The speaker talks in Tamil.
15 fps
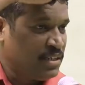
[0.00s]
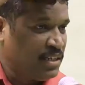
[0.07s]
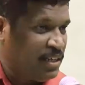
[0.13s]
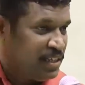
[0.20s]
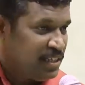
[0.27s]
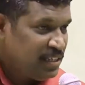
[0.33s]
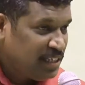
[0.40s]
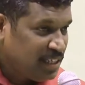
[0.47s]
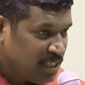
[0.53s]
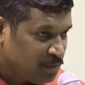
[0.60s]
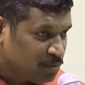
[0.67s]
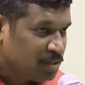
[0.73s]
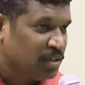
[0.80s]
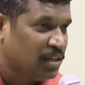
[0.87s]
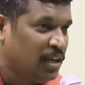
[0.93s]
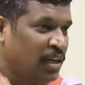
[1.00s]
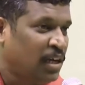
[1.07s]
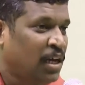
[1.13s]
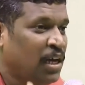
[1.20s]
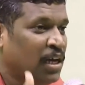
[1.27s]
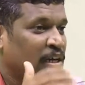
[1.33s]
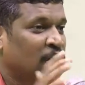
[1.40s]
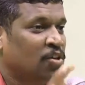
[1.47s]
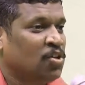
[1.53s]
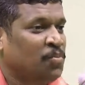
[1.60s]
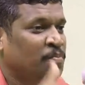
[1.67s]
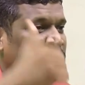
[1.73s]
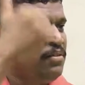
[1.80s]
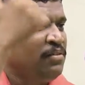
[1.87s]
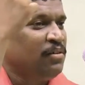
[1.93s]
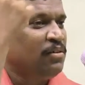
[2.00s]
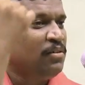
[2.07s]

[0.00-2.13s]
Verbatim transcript: மண்டையில் கீறி விட்டுட்டா கர்வப்பை